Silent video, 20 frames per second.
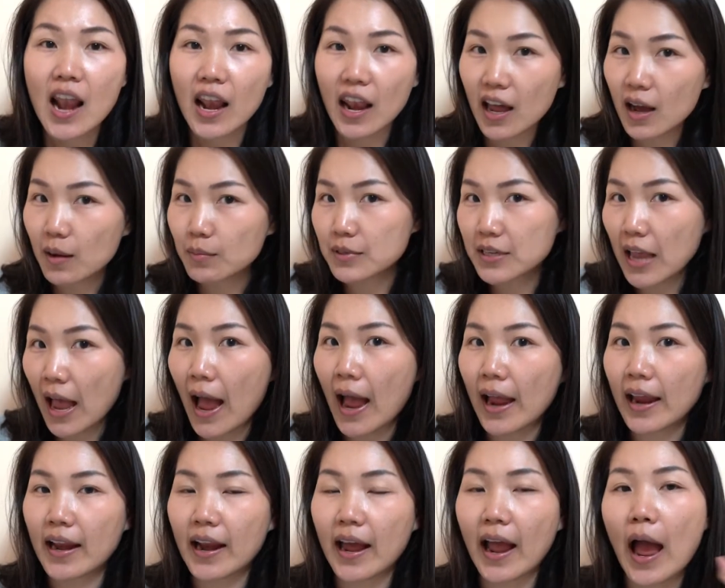เริ่มใช้
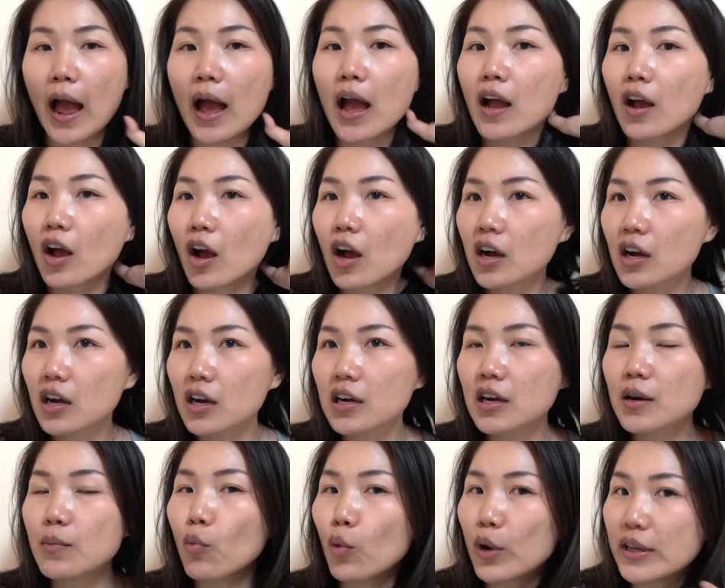นะคะ ก็คือ
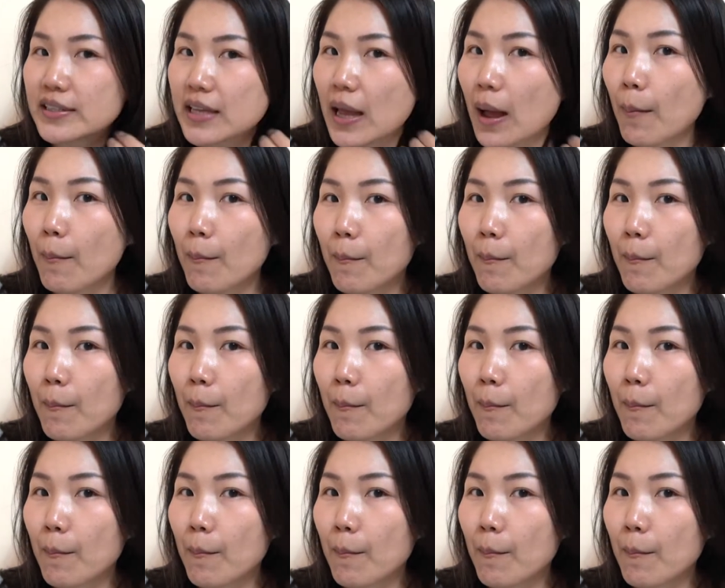หมวยจะ